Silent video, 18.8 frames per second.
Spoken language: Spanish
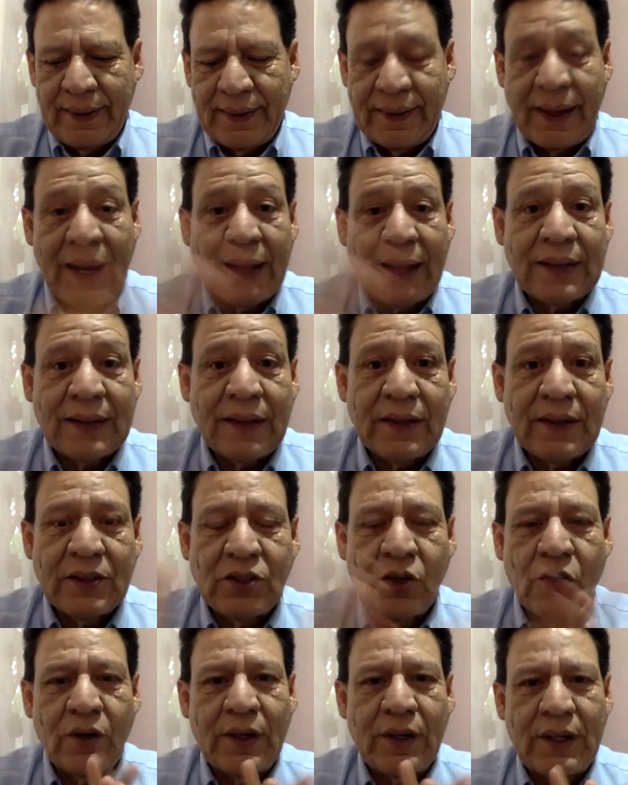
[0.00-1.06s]
de las
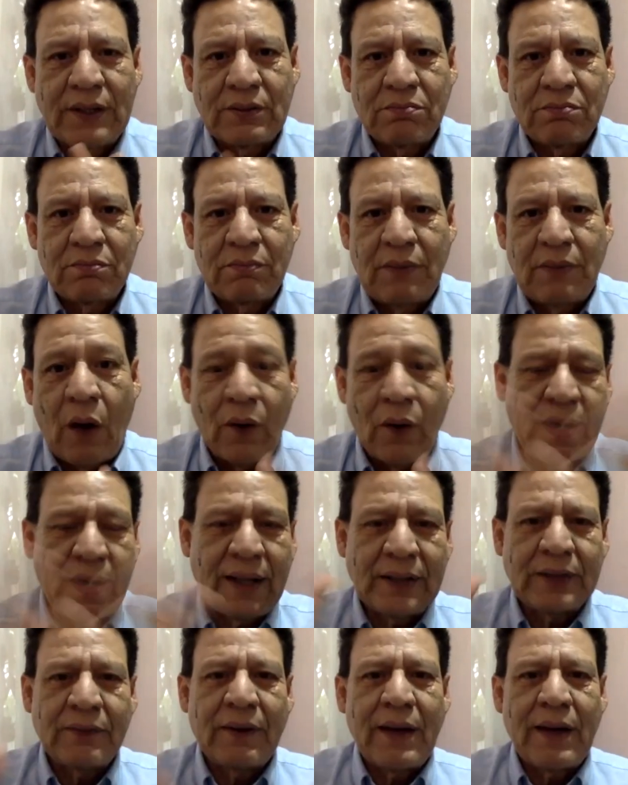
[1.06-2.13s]
adicciones. Ahora
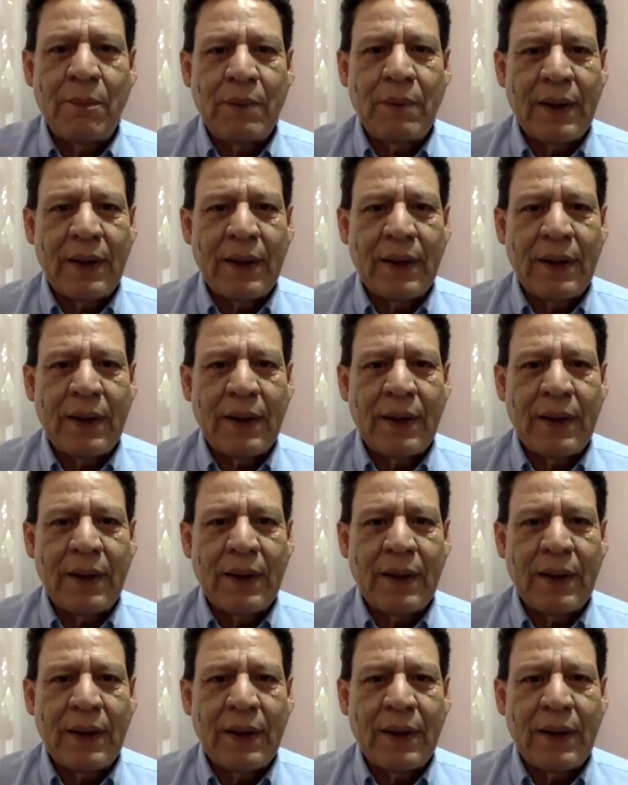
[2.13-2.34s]
que se vaya a